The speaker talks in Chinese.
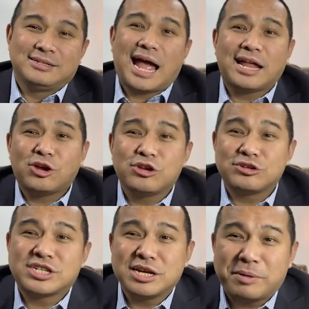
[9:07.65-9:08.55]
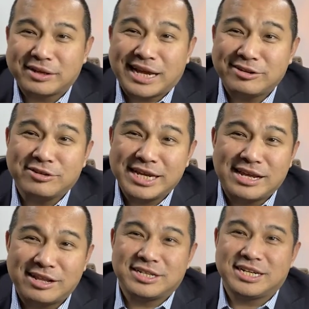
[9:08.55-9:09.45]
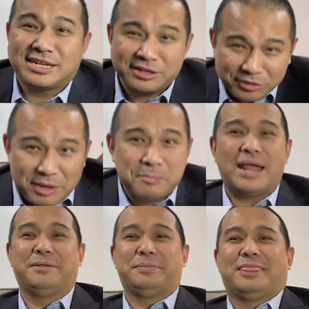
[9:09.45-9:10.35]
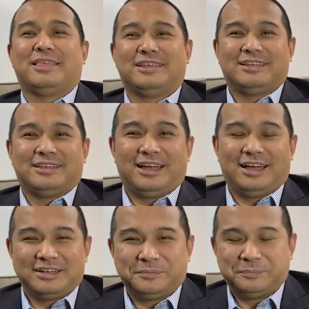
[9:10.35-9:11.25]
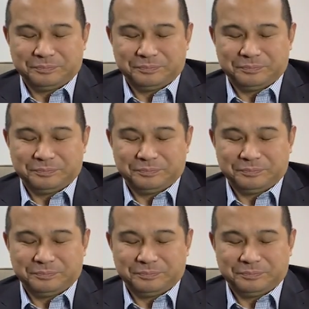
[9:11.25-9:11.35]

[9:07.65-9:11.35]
他都有社保，他都有养老金，他都能办啊。